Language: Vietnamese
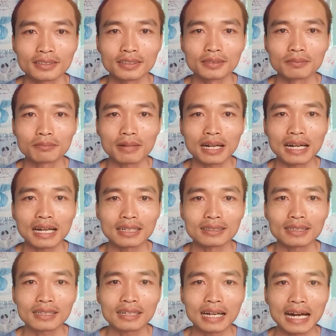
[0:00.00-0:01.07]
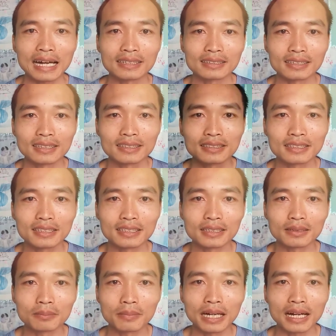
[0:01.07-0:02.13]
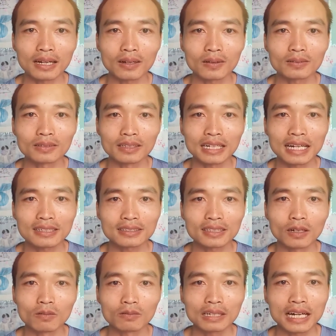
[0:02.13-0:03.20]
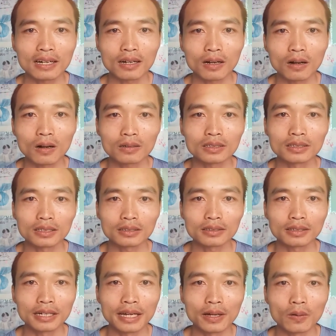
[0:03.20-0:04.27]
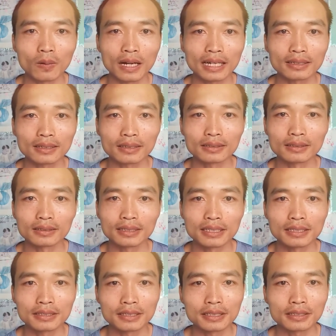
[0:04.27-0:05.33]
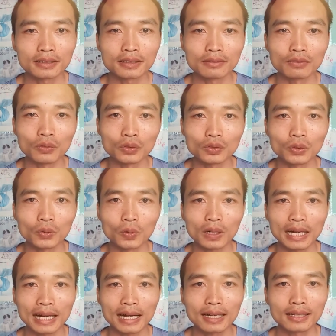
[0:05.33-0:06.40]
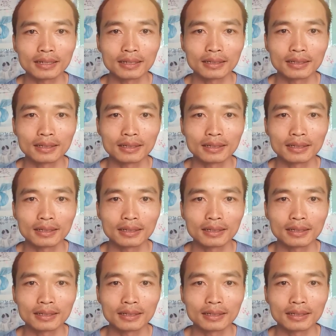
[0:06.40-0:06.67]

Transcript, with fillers: nhưng mà tất cả những cái gì mà con người đang sống, đang có được đều là từ thiên nhiên, từ vũ trụ cả.